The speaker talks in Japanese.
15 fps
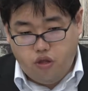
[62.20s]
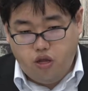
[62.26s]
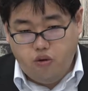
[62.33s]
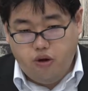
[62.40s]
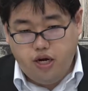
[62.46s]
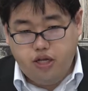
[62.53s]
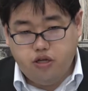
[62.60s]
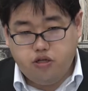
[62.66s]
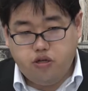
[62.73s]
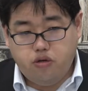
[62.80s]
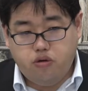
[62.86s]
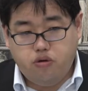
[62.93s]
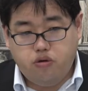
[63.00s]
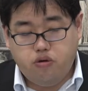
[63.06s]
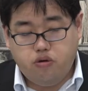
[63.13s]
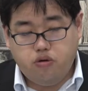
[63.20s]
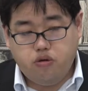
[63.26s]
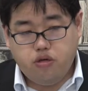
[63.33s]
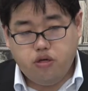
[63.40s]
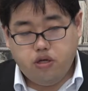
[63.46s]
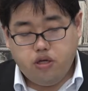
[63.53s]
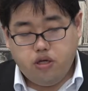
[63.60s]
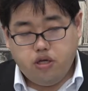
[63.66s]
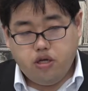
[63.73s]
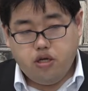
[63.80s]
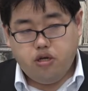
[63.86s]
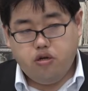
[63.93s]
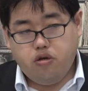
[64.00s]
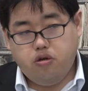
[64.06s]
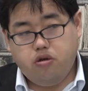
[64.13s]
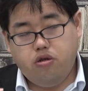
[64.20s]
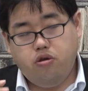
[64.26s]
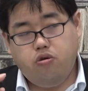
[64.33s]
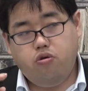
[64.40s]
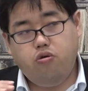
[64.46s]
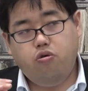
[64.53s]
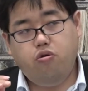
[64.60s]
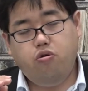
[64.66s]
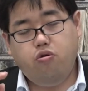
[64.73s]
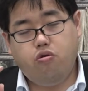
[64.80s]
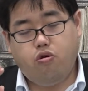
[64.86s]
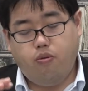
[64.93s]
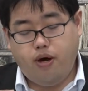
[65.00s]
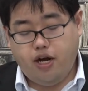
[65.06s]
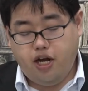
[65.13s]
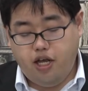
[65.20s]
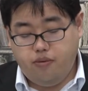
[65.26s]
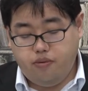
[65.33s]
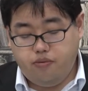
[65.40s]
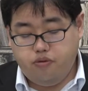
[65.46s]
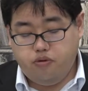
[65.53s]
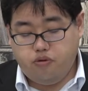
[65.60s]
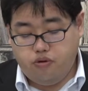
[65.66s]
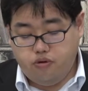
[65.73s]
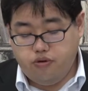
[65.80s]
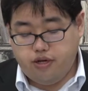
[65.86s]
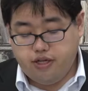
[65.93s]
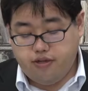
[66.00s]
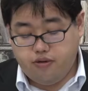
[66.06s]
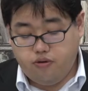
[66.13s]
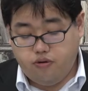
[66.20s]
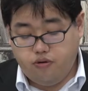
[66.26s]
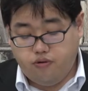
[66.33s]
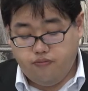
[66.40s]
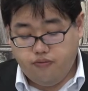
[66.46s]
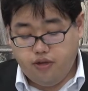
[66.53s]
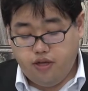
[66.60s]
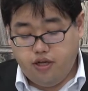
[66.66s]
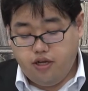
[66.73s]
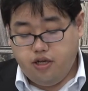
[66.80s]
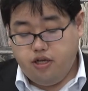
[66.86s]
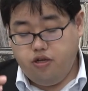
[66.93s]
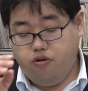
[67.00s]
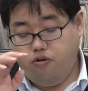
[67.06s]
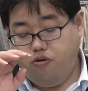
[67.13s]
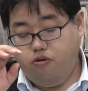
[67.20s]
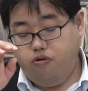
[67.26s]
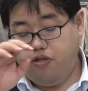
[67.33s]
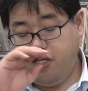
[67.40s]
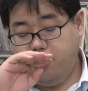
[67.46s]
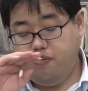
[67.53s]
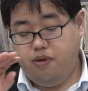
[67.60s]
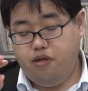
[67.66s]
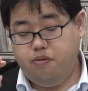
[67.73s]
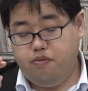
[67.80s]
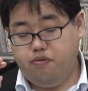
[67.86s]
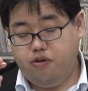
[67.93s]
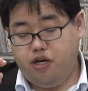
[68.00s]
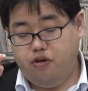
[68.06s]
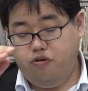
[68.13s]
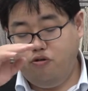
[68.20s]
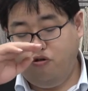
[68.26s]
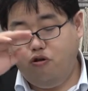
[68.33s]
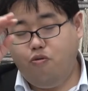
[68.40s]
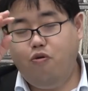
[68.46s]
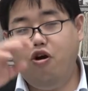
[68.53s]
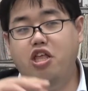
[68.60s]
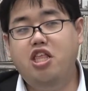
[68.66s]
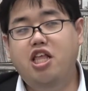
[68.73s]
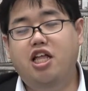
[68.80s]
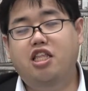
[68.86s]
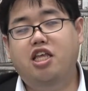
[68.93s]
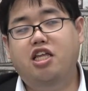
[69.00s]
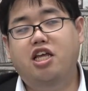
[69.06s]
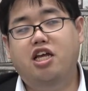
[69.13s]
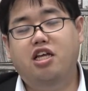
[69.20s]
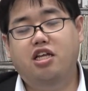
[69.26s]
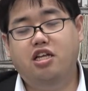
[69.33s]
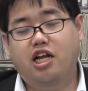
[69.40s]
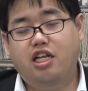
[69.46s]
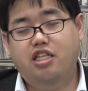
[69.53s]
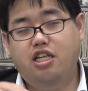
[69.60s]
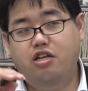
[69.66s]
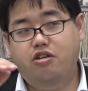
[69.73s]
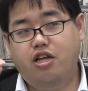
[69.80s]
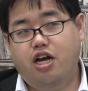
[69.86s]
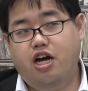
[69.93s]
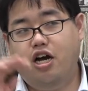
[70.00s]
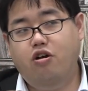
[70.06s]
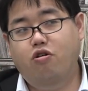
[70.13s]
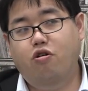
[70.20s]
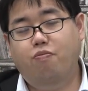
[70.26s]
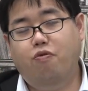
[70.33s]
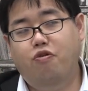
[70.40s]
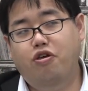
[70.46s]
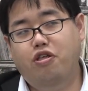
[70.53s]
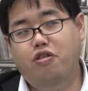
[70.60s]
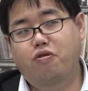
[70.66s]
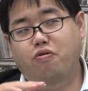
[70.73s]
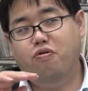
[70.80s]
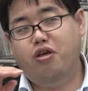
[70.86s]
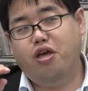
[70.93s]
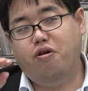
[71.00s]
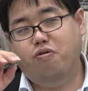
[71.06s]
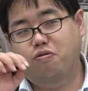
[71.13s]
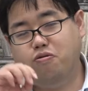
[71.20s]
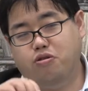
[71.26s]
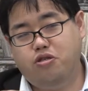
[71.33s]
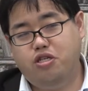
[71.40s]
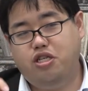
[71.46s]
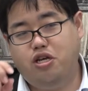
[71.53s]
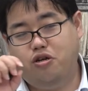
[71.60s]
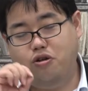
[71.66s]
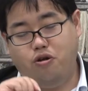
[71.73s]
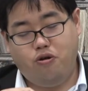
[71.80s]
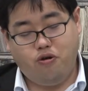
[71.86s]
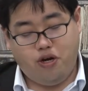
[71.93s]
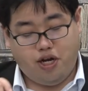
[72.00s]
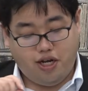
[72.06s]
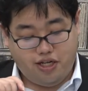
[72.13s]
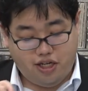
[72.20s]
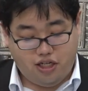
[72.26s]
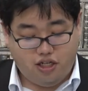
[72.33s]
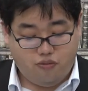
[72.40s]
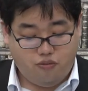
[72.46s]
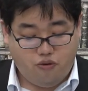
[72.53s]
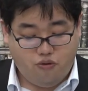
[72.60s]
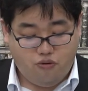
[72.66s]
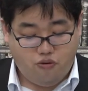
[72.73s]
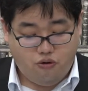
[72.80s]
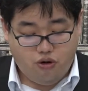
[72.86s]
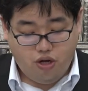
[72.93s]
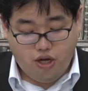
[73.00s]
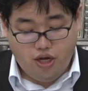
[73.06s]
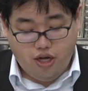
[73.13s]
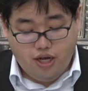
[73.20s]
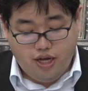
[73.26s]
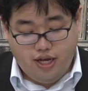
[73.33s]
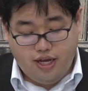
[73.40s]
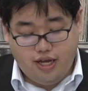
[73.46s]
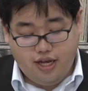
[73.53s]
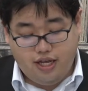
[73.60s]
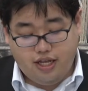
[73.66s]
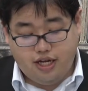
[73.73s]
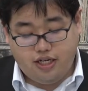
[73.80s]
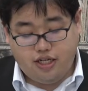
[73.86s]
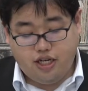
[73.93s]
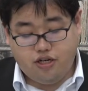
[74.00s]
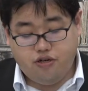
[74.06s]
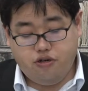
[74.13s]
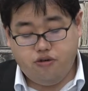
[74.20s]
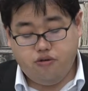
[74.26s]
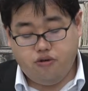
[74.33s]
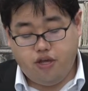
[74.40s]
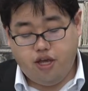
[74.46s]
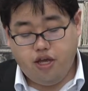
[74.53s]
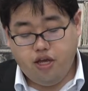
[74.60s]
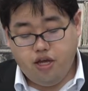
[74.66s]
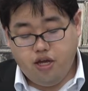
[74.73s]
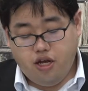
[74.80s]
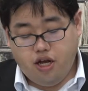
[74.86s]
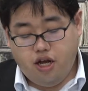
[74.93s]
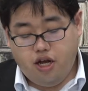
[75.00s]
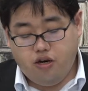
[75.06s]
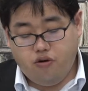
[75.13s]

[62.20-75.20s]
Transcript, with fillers: 割とその用語の細かい部分というか、その用語の説明の部分がうろ覚えになってるであろうポイントを結構ついてくるような設問を、出してくるので、こ